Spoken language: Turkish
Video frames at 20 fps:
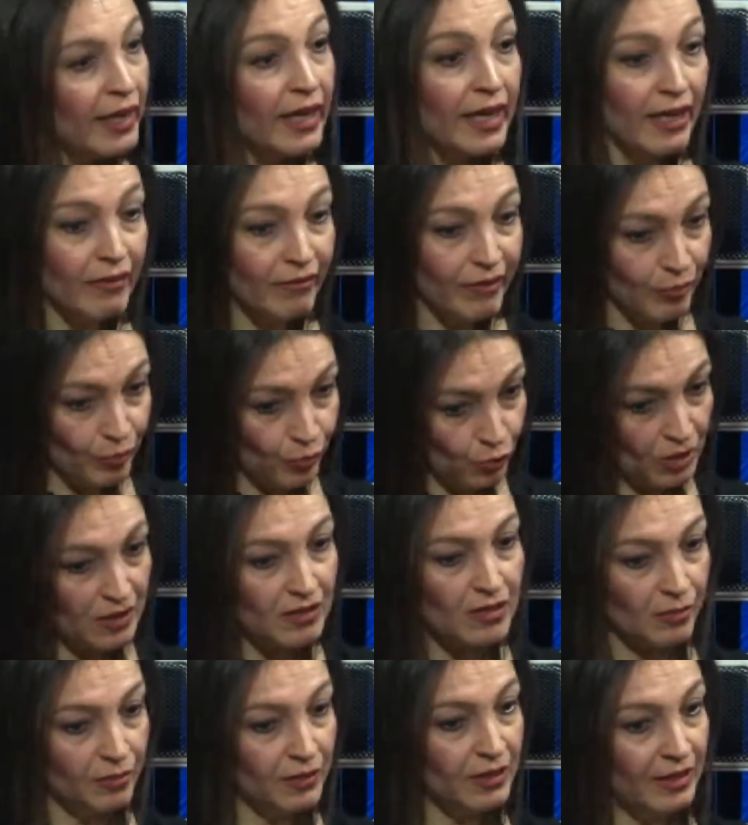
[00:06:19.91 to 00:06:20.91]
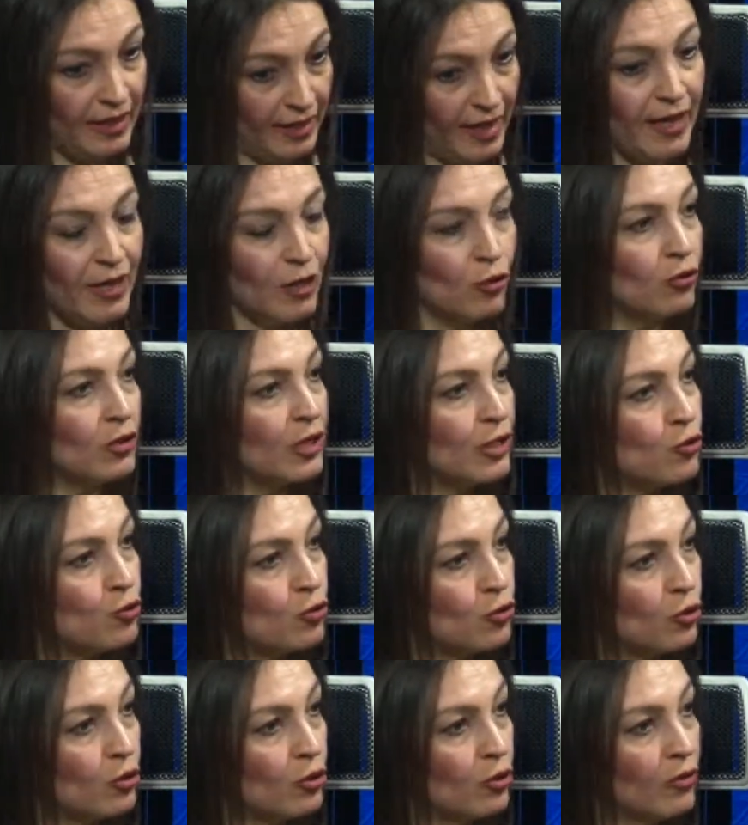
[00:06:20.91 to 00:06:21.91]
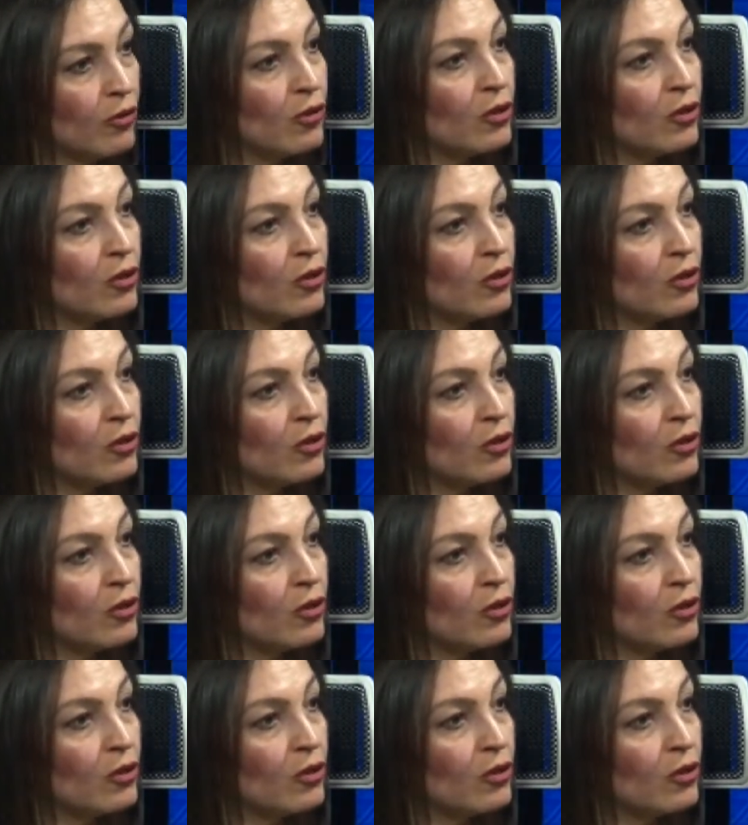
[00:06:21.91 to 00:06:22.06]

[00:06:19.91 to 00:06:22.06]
e, ve bu da tabii neye yol açıyor?